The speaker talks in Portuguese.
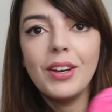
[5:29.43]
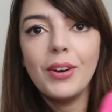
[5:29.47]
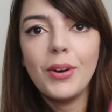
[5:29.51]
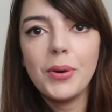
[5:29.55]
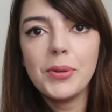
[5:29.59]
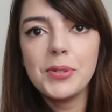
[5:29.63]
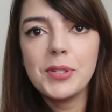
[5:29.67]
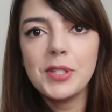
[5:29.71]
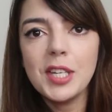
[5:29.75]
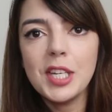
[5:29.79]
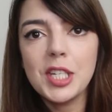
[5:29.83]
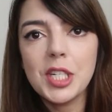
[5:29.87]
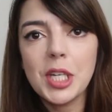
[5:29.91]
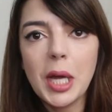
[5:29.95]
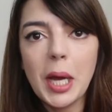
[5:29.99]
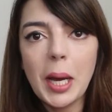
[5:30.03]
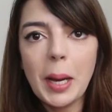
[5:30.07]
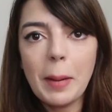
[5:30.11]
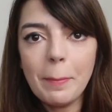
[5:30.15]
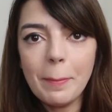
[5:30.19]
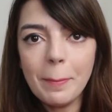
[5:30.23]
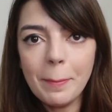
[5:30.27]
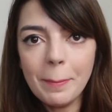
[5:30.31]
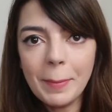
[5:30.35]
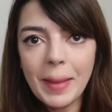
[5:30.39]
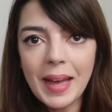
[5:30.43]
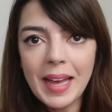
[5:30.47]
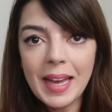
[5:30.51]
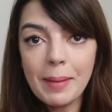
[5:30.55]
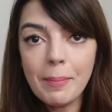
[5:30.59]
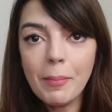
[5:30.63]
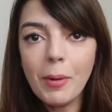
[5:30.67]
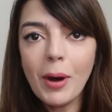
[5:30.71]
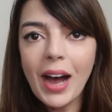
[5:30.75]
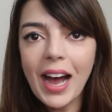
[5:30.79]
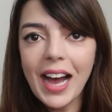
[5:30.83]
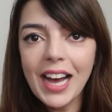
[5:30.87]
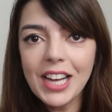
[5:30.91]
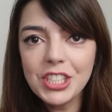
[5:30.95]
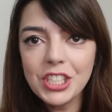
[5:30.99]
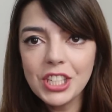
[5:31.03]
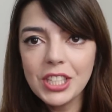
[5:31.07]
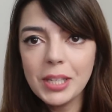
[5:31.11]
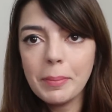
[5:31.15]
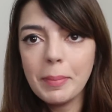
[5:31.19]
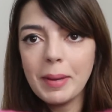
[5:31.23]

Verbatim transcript: ou seja, é, borracha da